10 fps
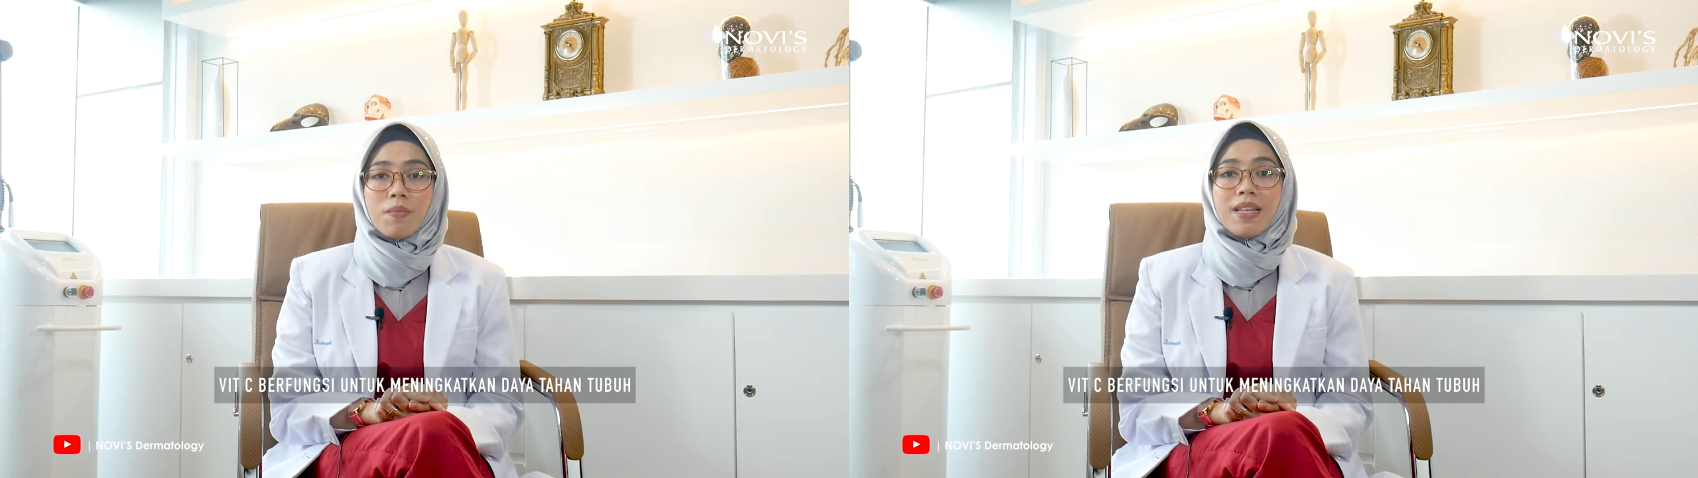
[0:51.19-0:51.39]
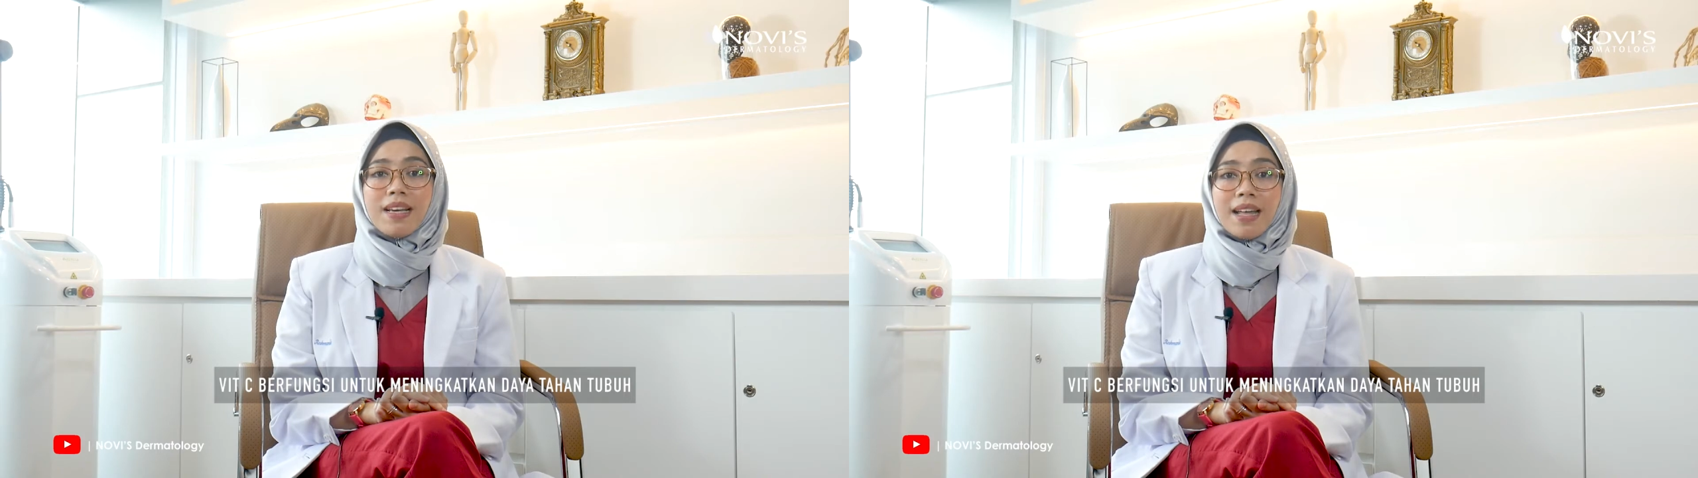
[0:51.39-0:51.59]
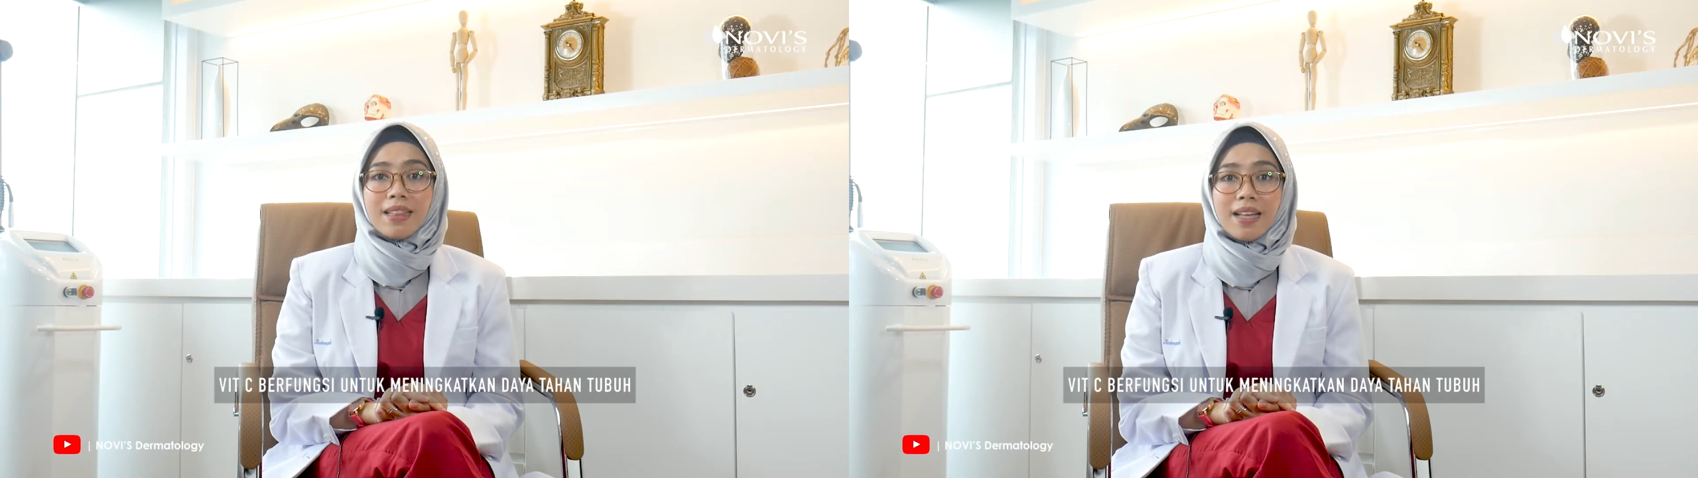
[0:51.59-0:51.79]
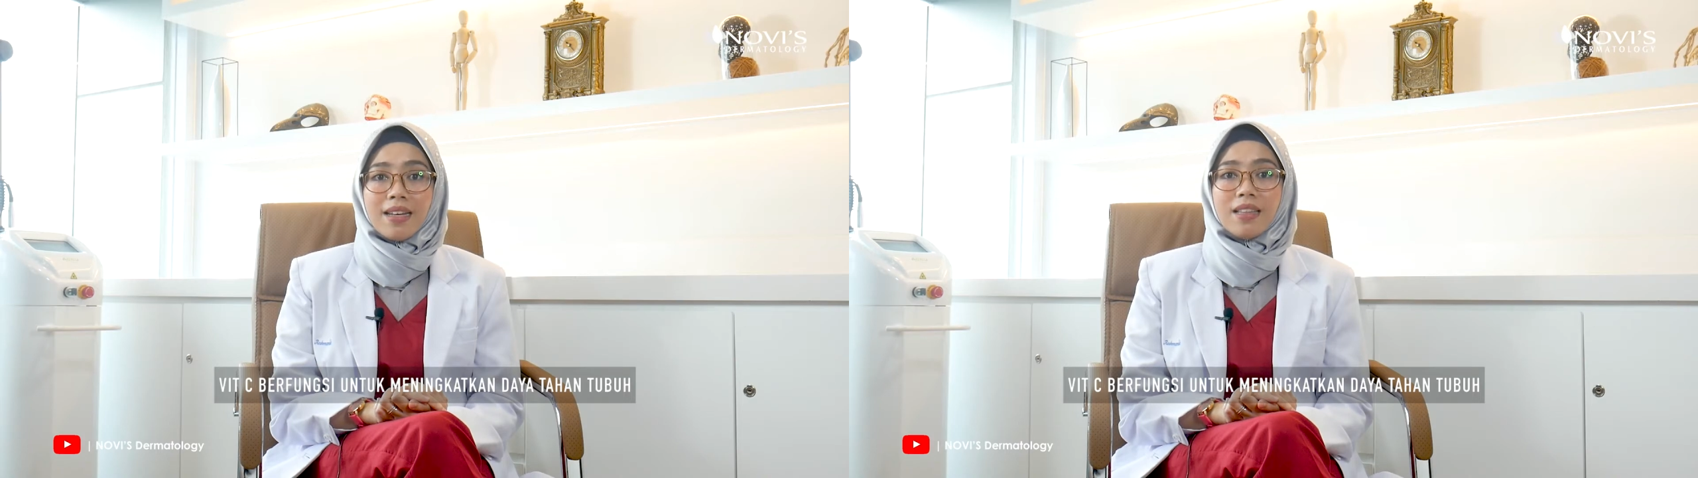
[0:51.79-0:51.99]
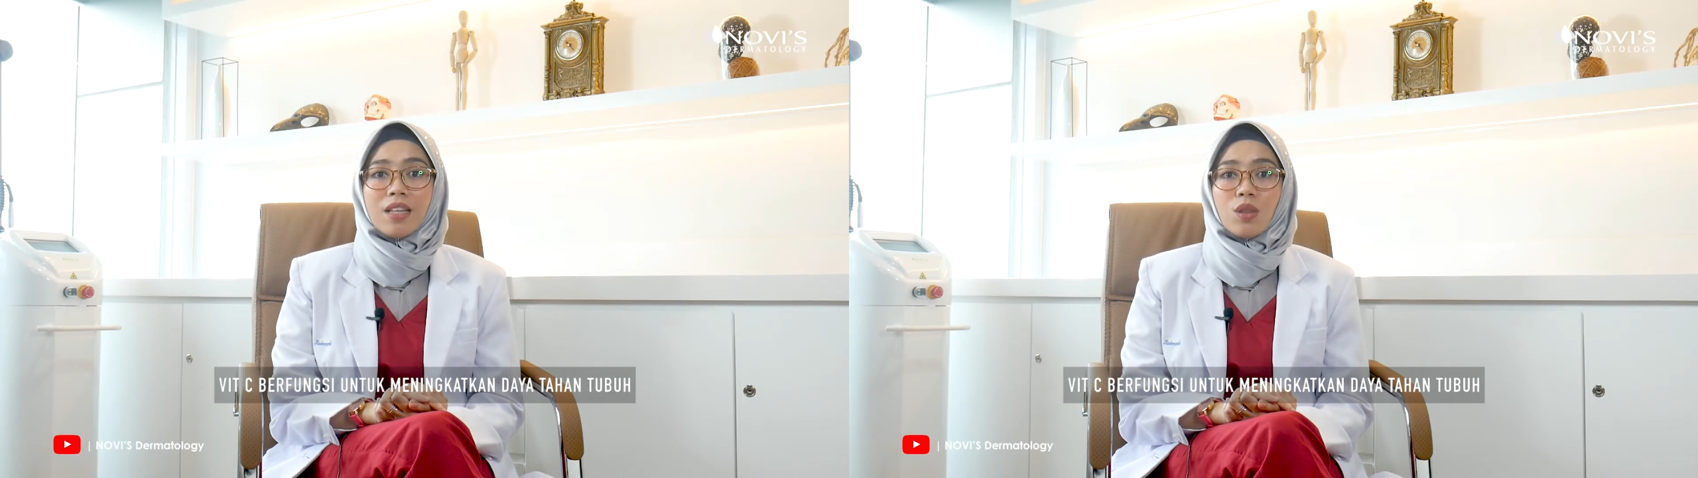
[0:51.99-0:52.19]
meningkatkan
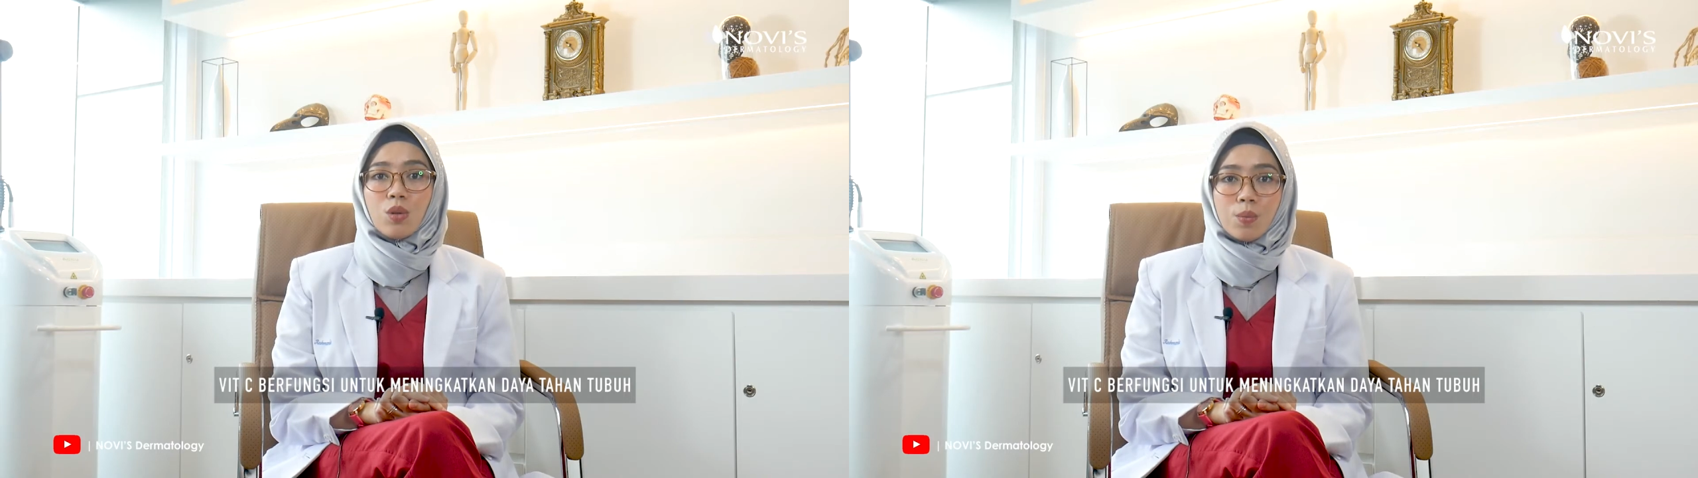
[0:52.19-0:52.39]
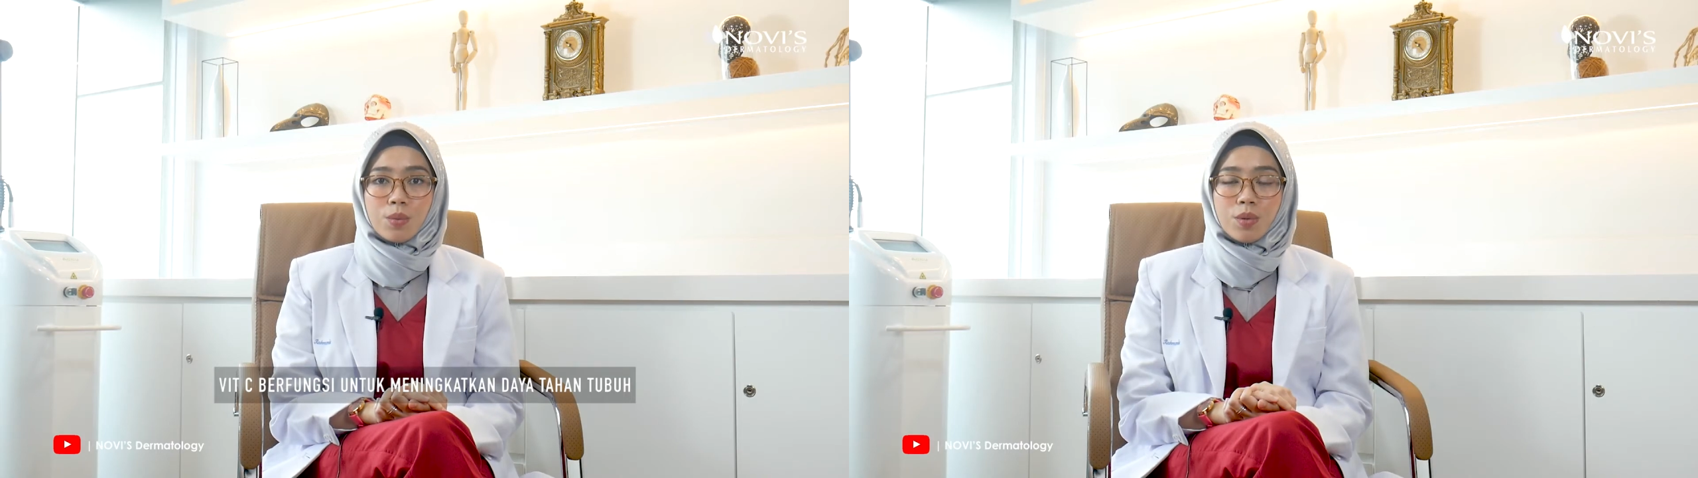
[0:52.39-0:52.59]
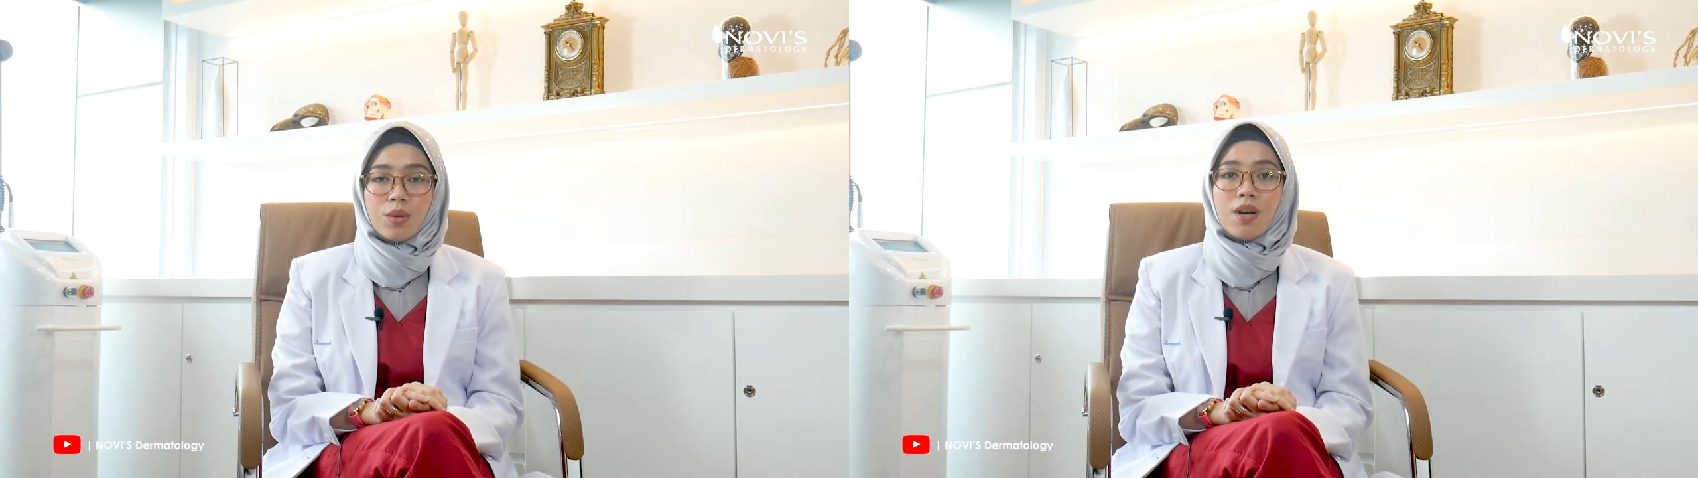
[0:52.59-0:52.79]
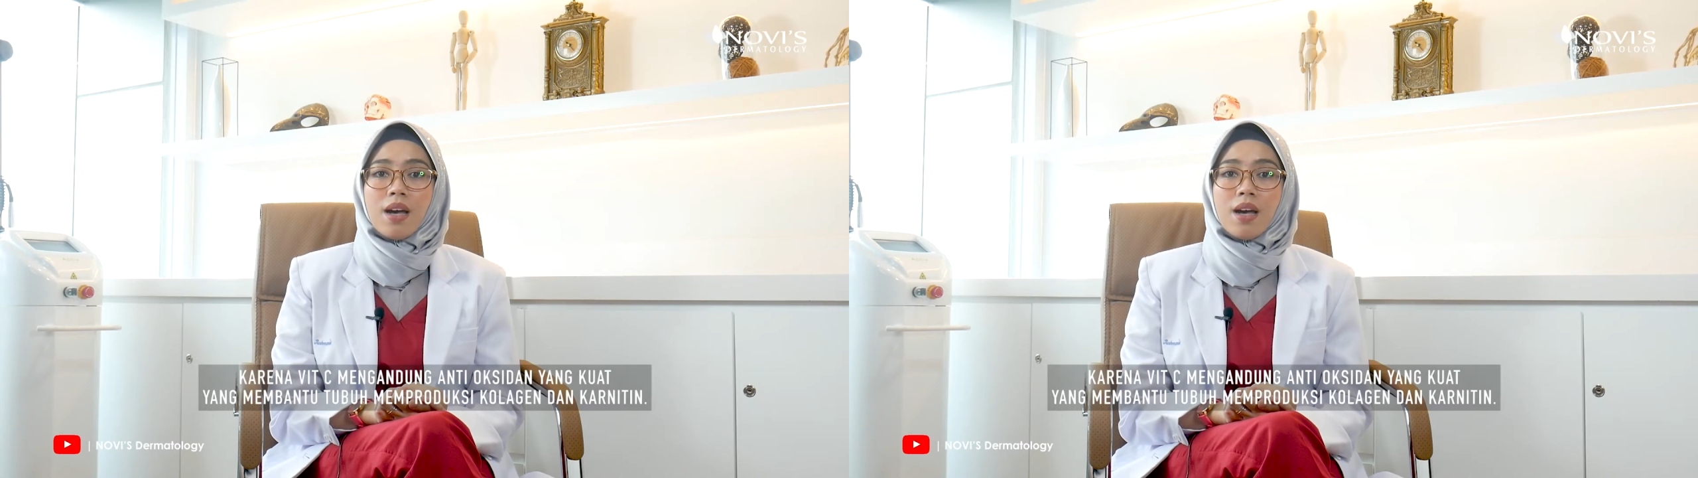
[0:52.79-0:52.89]
daya tahan tubuh